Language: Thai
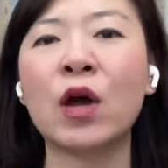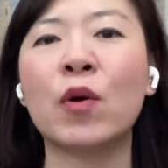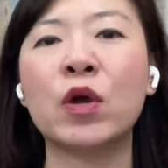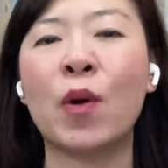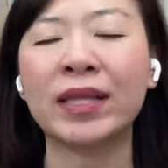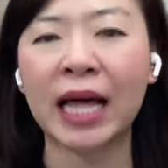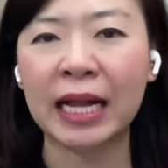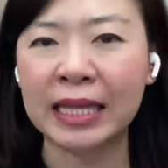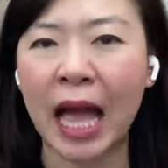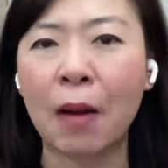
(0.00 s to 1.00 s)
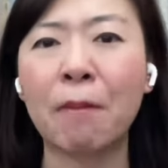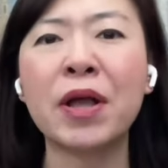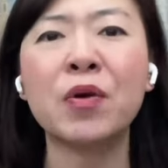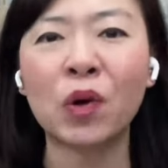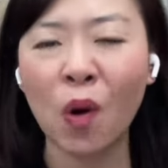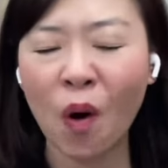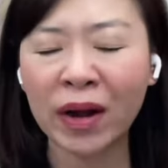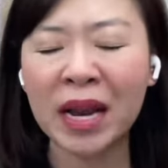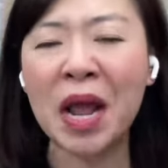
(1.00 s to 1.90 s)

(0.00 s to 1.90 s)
อวัยวะต่างๆ ไม่ร้อน